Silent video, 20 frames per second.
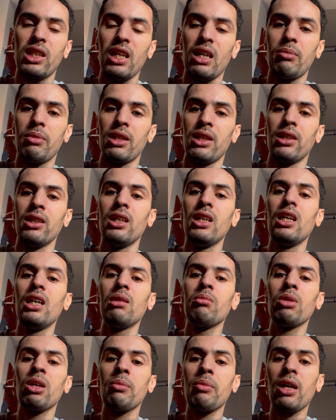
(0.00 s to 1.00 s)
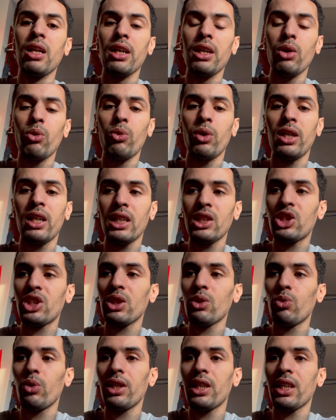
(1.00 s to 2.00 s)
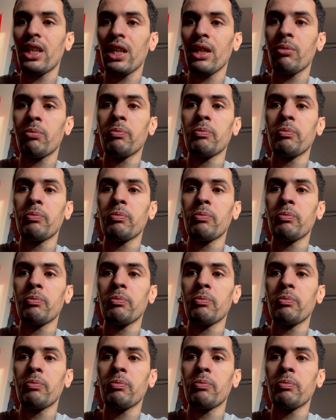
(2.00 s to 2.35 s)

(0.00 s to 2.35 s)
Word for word: الامانه المهم اخوان هادشي هو اللي كاين